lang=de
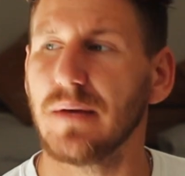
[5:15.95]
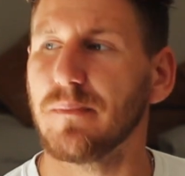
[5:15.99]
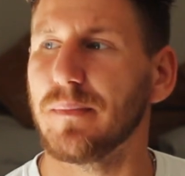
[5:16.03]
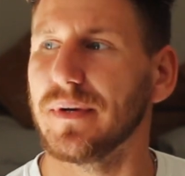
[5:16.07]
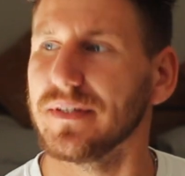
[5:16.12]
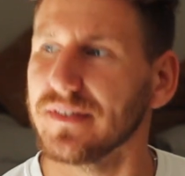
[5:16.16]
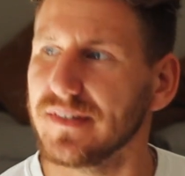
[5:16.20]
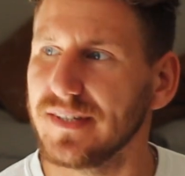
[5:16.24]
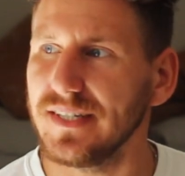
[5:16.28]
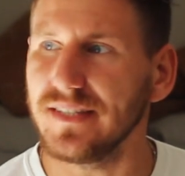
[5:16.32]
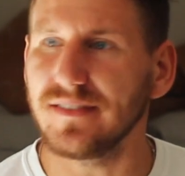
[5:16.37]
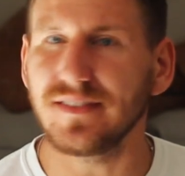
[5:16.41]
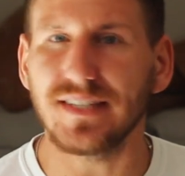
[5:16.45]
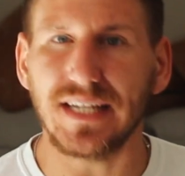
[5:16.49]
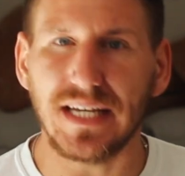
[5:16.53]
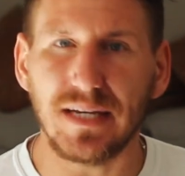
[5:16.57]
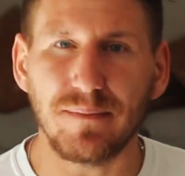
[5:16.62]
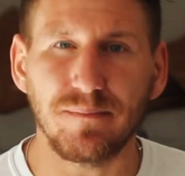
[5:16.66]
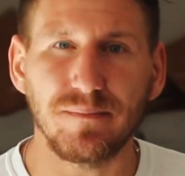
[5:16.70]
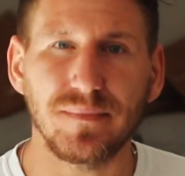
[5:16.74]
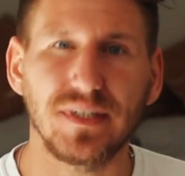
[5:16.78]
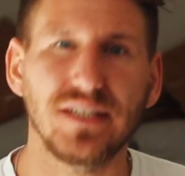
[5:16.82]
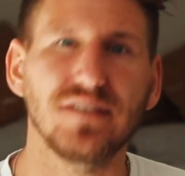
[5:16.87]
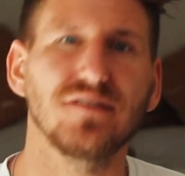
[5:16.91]
Man sieht es
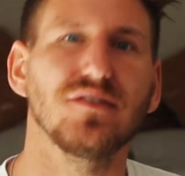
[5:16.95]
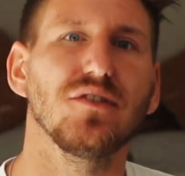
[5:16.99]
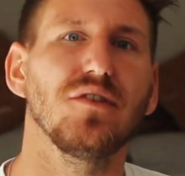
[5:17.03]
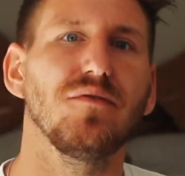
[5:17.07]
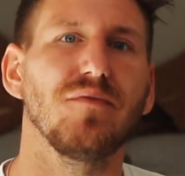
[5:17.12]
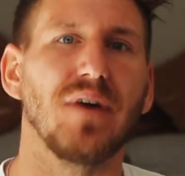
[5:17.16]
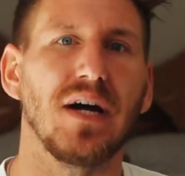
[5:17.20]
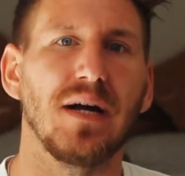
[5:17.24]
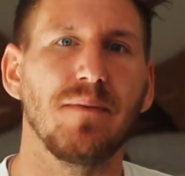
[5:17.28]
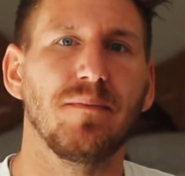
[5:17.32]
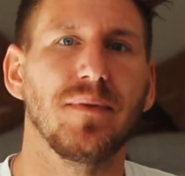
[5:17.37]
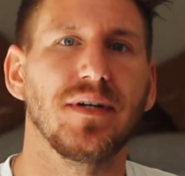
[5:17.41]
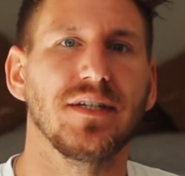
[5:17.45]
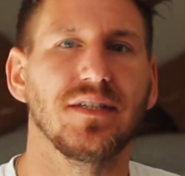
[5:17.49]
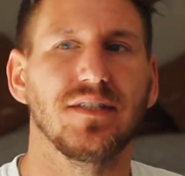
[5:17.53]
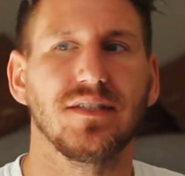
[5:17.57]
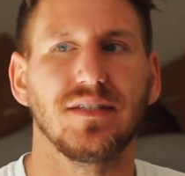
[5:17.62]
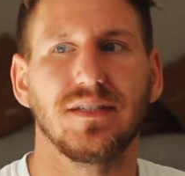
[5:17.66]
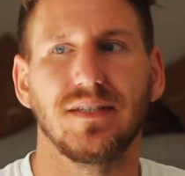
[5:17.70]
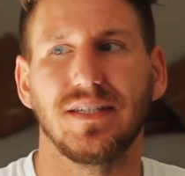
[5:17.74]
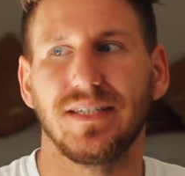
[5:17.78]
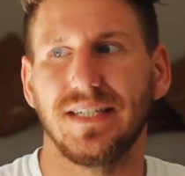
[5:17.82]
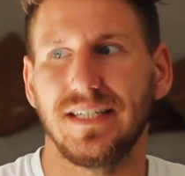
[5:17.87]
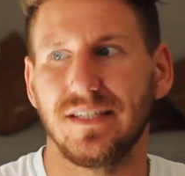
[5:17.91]
eben nicht so, weil man
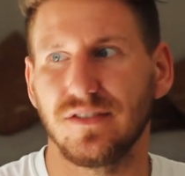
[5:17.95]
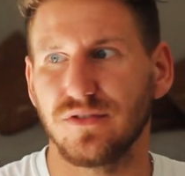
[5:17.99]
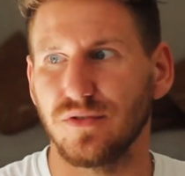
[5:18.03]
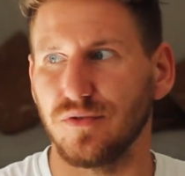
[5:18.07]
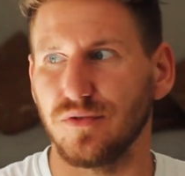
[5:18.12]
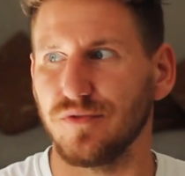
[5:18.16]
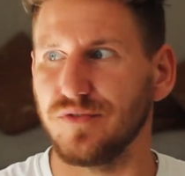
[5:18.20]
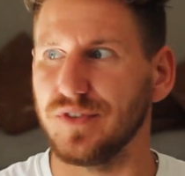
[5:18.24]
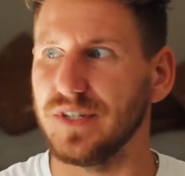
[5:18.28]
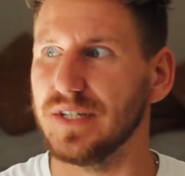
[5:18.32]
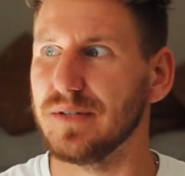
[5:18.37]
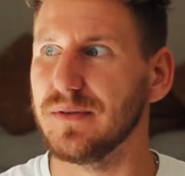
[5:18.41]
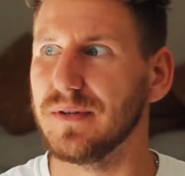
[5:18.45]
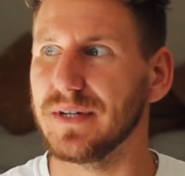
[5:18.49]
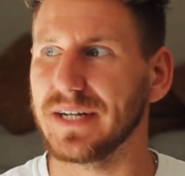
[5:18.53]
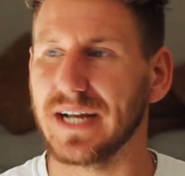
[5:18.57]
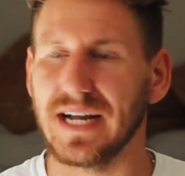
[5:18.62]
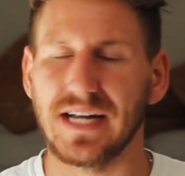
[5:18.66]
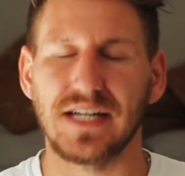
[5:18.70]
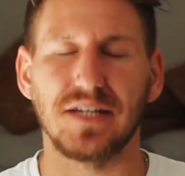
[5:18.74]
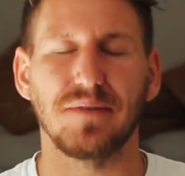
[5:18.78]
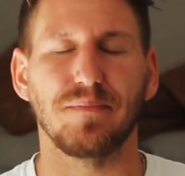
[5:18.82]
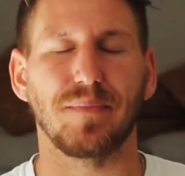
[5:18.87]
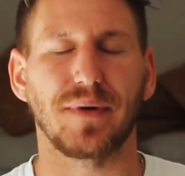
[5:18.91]
nicht so viel
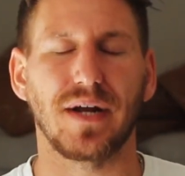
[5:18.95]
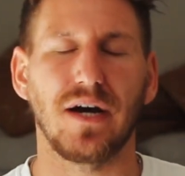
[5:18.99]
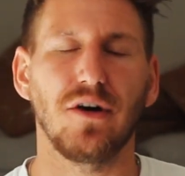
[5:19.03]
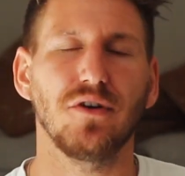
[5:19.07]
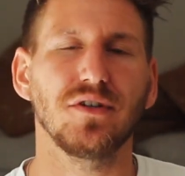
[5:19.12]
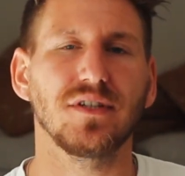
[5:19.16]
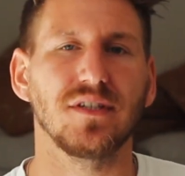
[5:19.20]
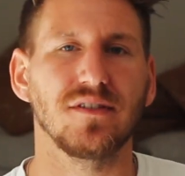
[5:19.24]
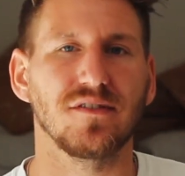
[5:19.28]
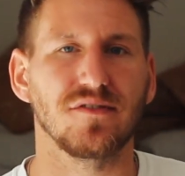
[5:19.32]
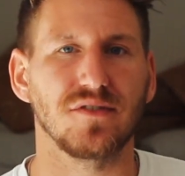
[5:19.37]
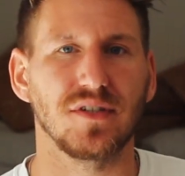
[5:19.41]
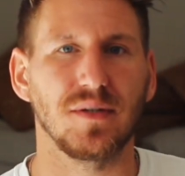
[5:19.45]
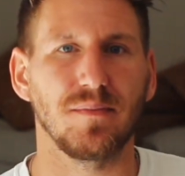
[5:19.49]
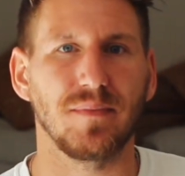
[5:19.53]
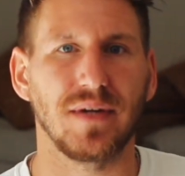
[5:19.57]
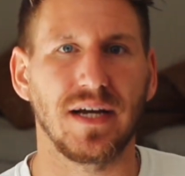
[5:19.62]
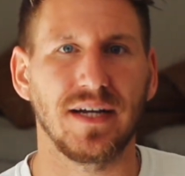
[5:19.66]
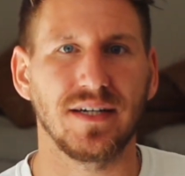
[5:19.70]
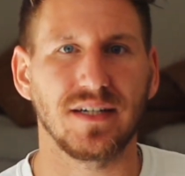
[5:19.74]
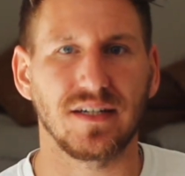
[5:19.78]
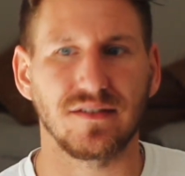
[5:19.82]
Geld braucht in so einem Land.